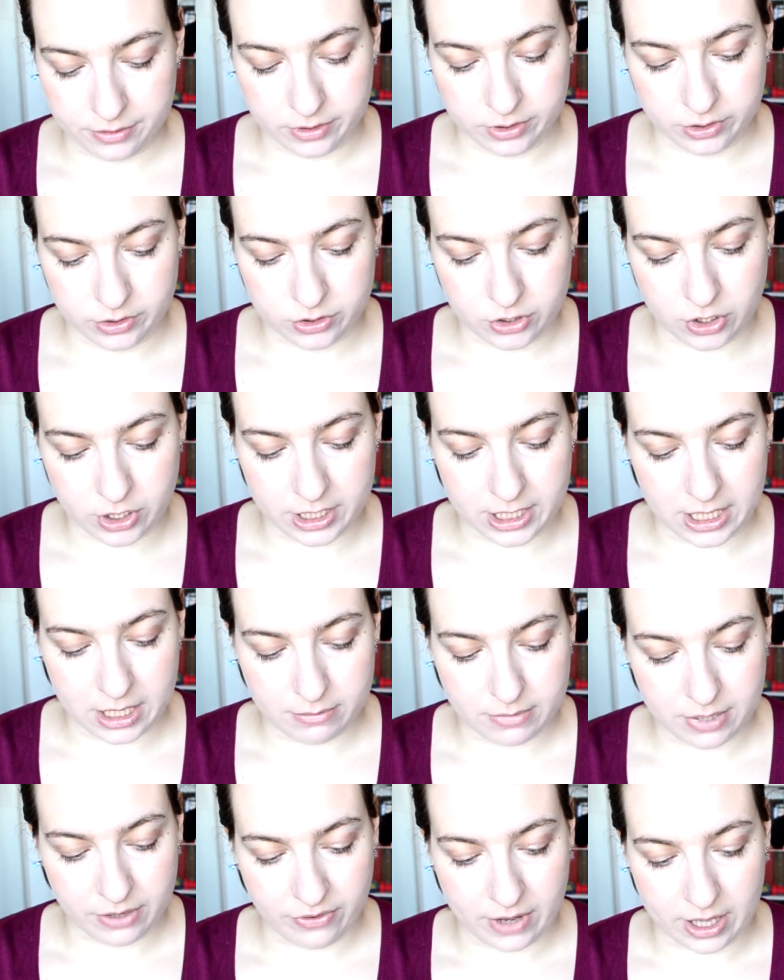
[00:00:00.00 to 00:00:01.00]
Io non so chi
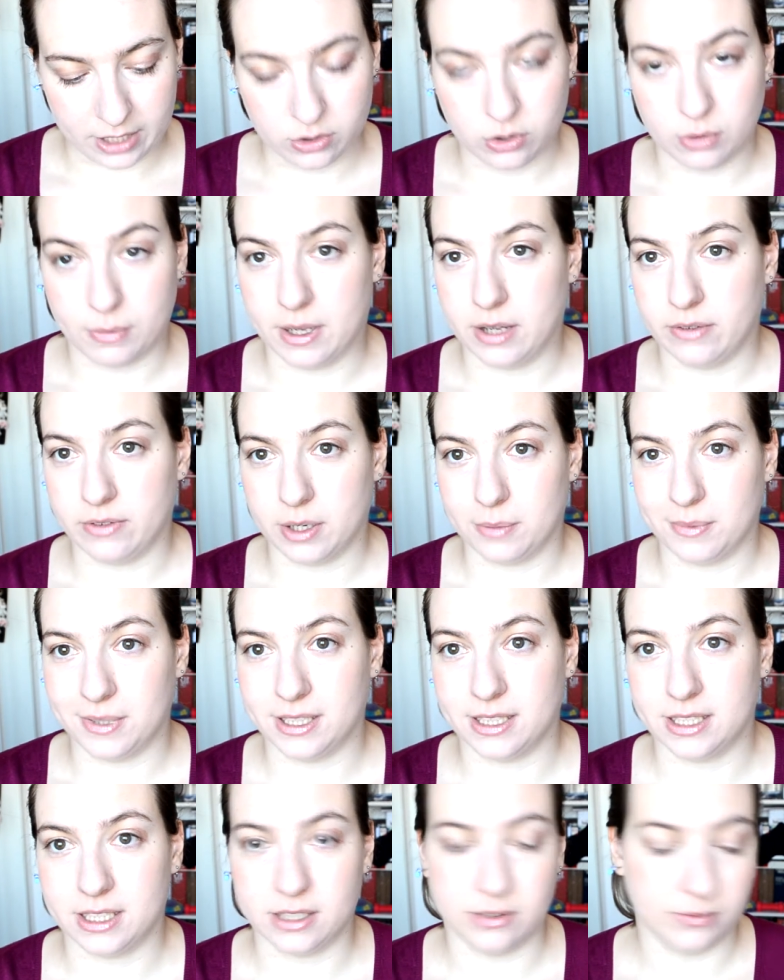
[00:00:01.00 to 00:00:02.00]
l'abbia fatto, ma
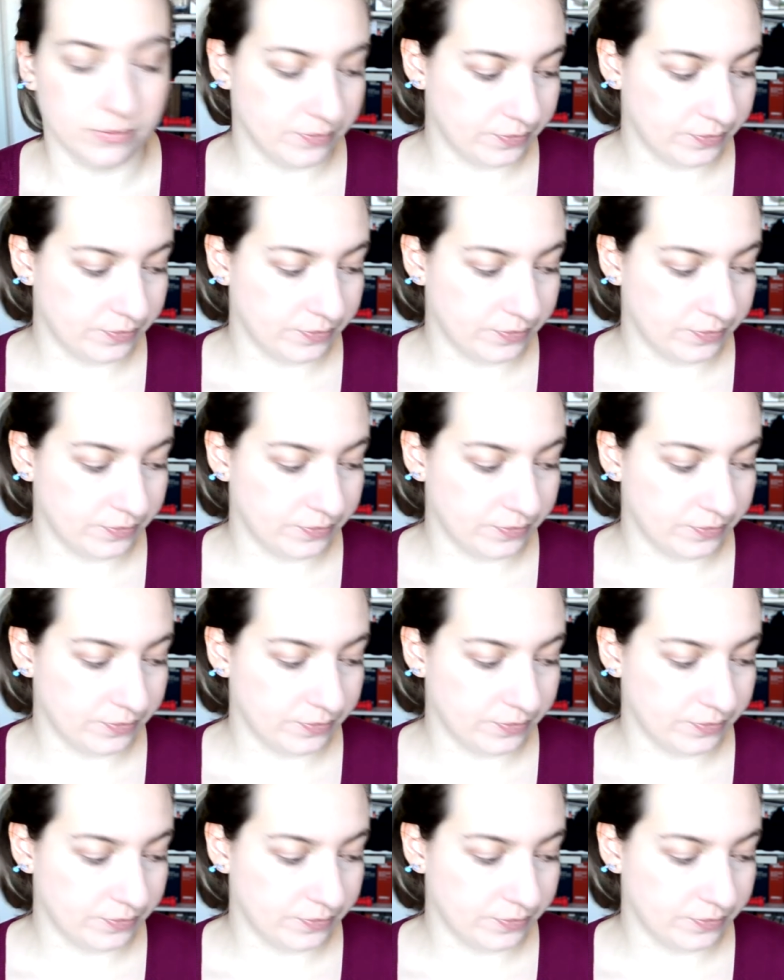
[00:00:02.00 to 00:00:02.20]
veramente